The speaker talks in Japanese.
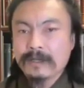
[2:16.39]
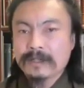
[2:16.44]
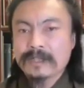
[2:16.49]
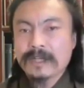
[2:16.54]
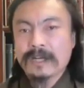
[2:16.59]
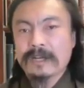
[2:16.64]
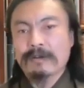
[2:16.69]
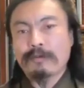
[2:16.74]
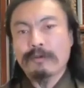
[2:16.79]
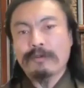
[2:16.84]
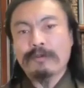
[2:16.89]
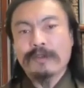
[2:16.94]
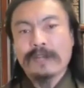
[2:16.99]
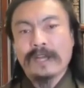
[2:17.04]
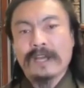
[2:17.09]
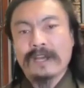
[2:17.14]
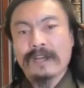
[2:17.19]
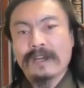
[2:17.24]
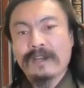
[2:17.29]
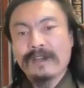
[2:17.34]
じゃあ、この
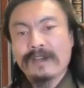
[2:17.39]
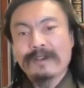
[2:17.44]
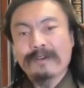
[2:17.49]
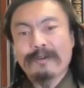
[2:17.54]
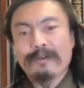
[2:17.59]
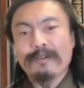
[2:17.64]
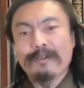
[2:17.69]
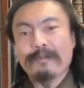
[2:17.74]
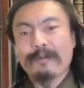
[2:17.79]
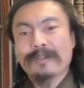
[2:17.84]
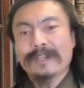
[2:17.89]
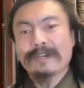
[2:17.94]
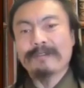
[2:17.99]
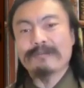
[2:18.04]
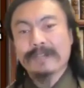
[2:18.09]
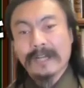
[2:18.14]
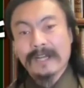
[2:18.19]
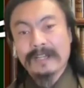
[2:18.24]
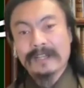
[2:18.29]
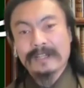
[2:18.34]
ね、この問題
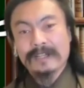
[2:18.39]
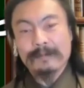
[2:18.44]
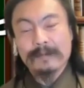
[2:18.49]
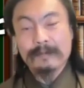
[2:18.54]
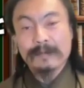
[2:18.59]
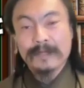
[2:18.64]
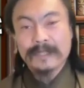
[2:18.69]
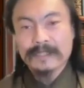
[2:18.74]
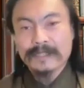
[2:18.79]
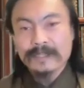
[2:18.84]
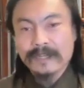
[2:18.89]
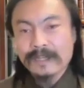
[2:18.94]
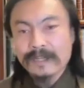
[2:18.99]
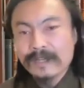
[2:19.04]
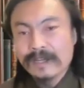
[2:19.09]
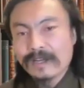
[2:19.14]
疑ってみます。